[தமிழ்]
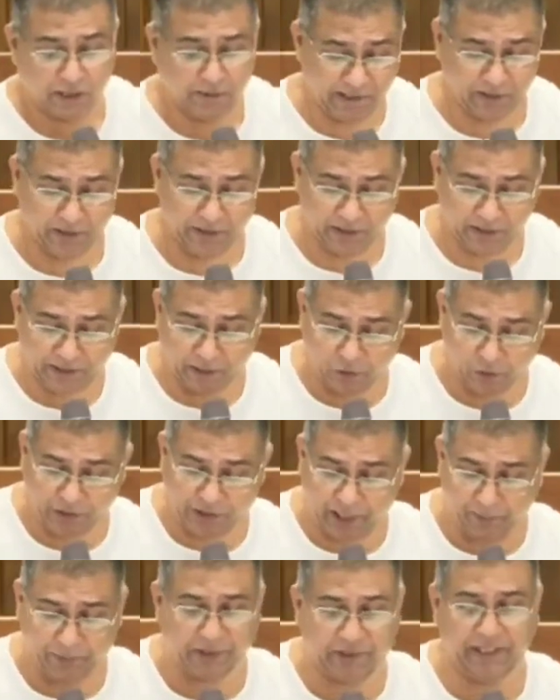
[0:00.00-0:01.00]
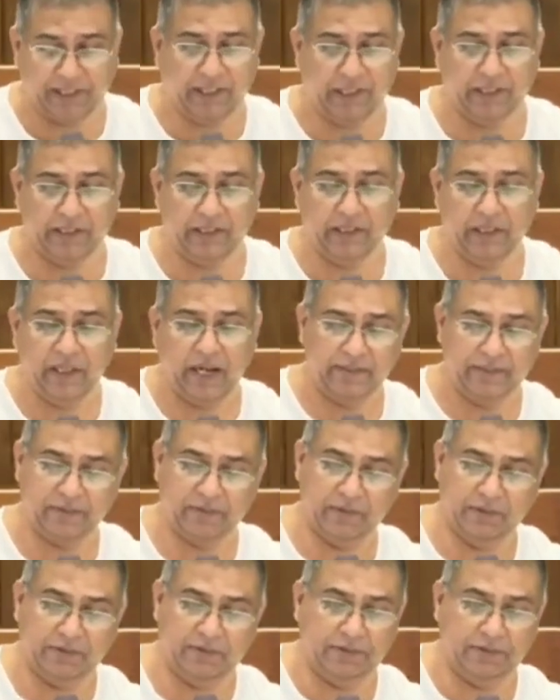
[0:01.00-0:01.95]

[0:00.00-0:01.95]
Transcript: வாசிங்க சங்கீதம் நூற்றி நாற்பத்தி ஏழு ஐந்து